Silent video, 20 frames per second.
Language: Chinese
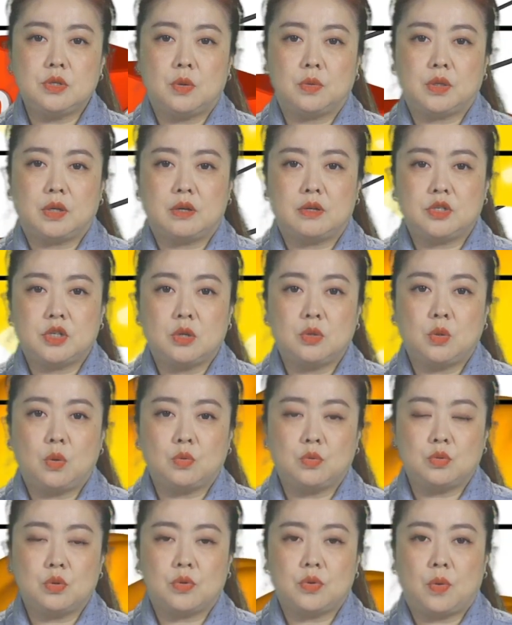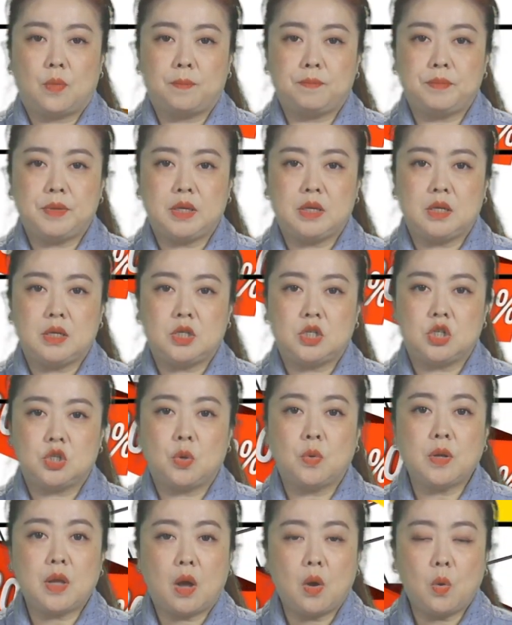的镇痛作用，比止
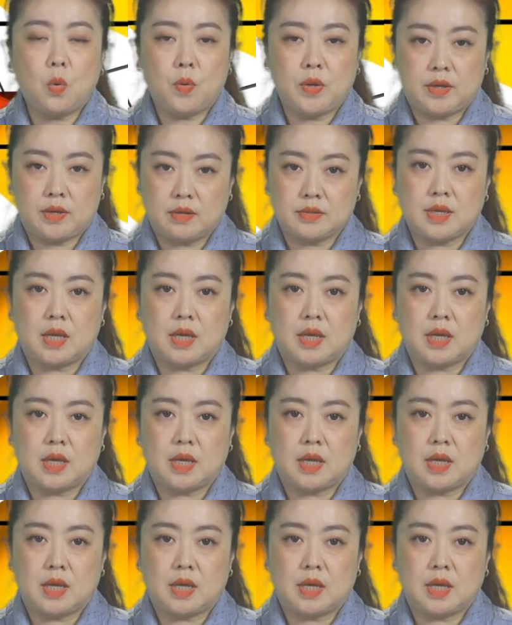痛膏会更加